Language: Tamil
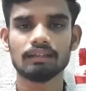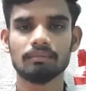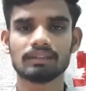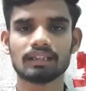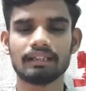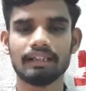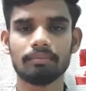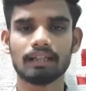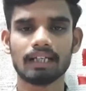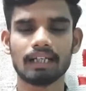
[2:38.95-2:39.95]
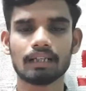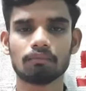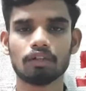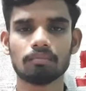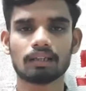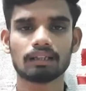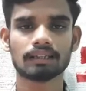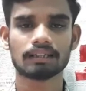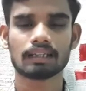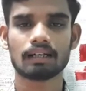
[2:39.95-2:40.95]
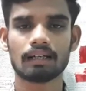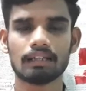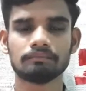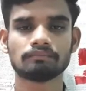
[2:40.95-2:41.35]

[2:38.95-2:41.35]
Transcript: இந்த பிஸ்கட் ரெடி பண்ண என்னென்ன மூலப்பொருட்கள் சேர்த்துருக்காங்க